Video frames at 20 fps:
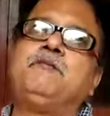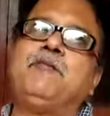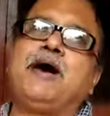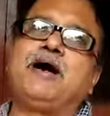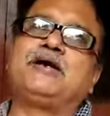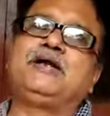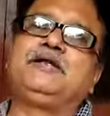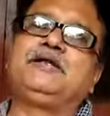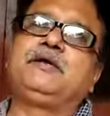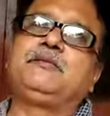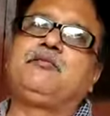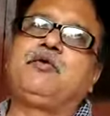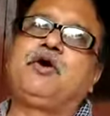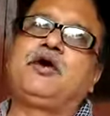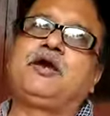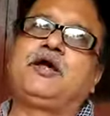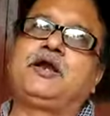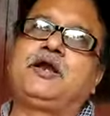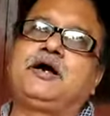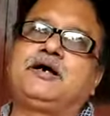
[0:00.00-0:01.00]
মাটিতে
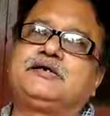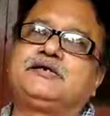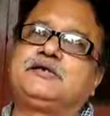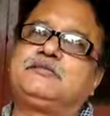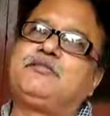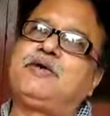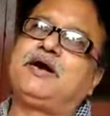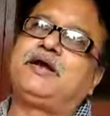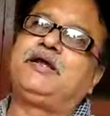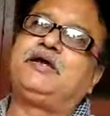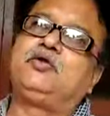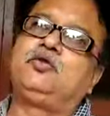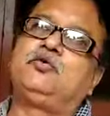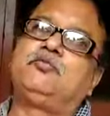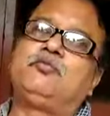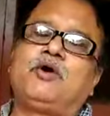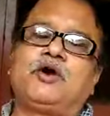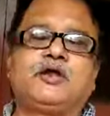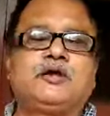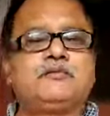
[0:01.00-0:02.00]
বলটা লাগছে মাটি কিন্তু
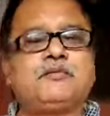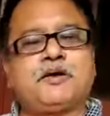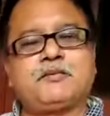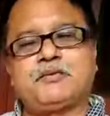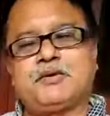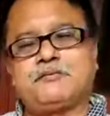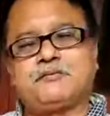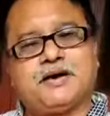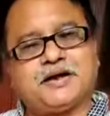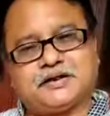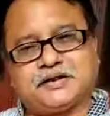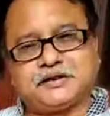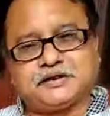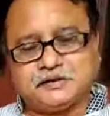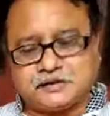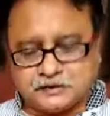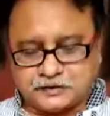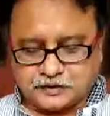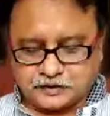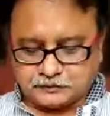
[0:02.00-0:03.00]
বলকে বারবার বাধা
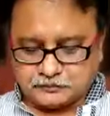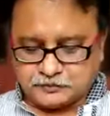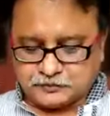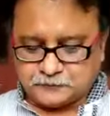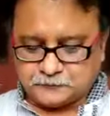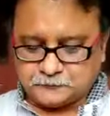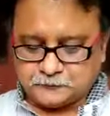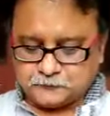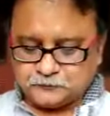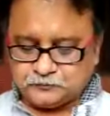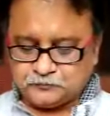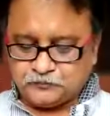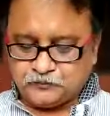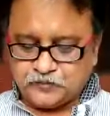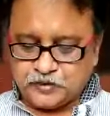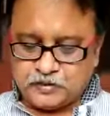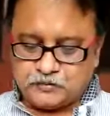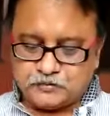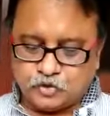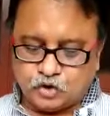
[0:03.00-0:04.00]
দিতে থাকবে
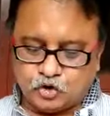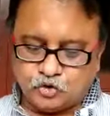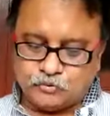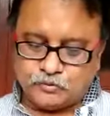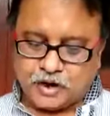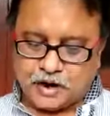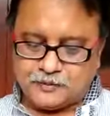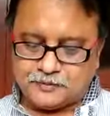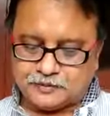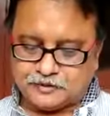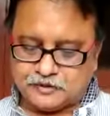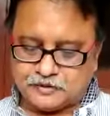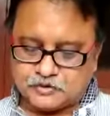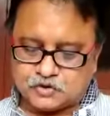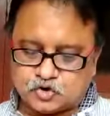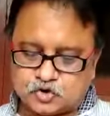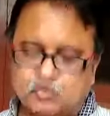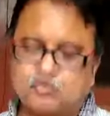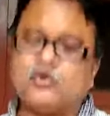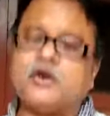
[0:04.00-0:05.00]
ধরো আমাদের
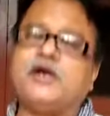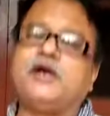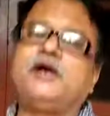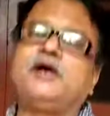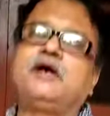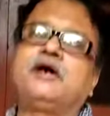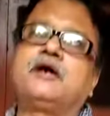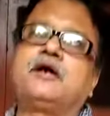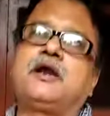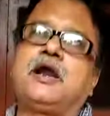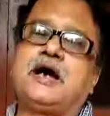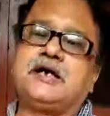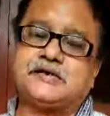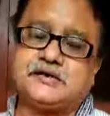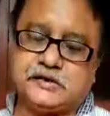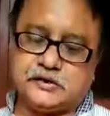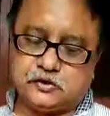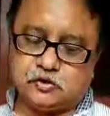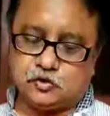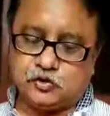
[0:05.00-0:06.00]
স্কুলে
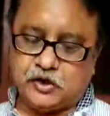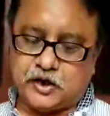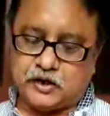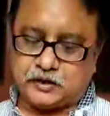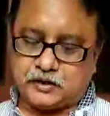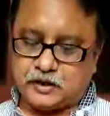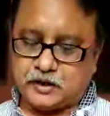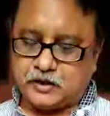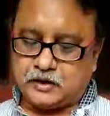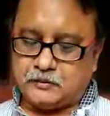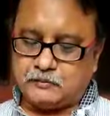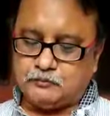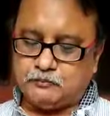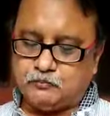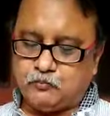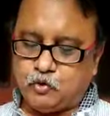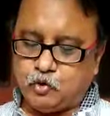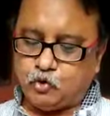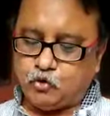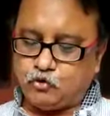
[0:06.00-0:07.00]
ক্লাসে যদি একটা
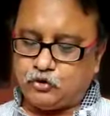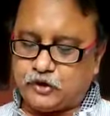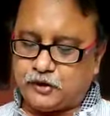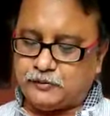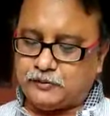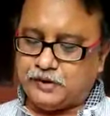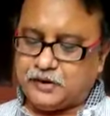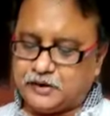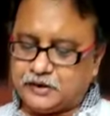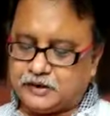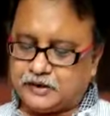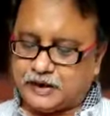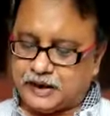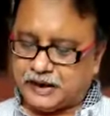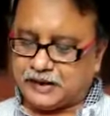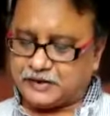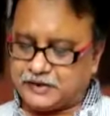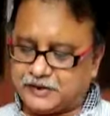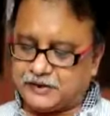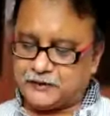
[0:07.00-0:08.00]
বড় টেবিলকে
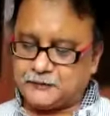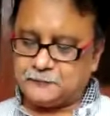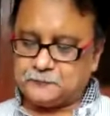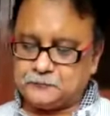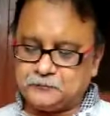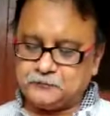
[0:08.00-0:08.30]
ঠেলা যায়